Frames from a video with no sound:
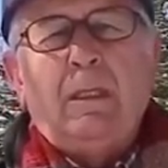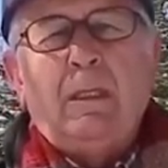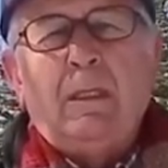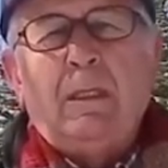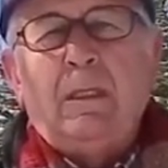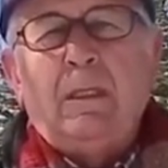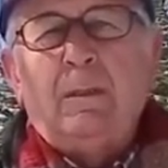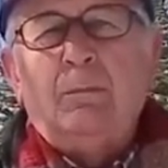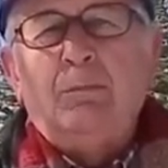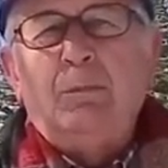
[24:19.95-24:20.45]

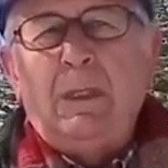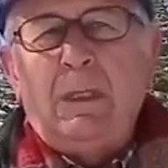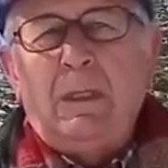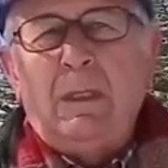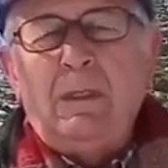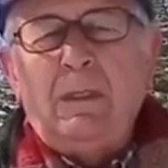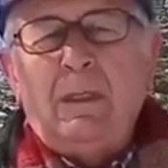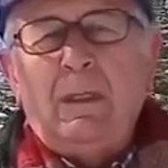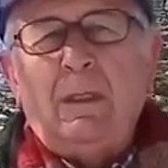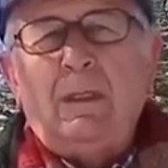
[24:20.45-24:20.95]
e,
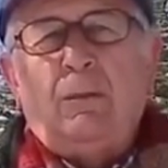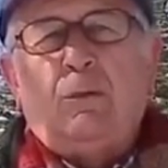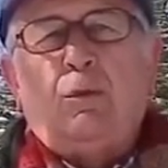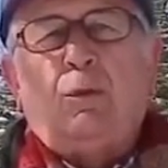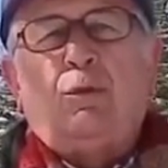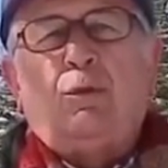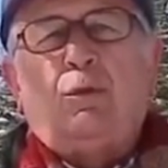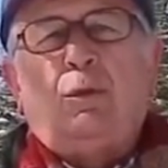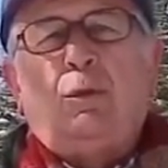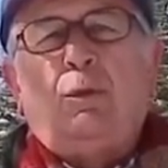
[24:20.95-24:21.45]
birinci
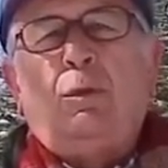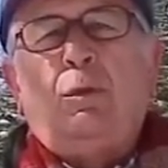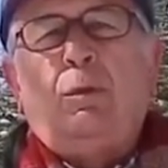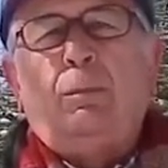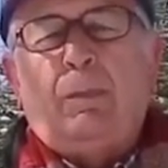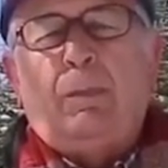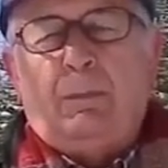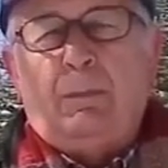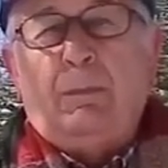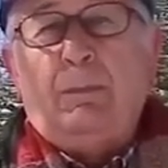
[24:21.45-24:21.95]
koşulu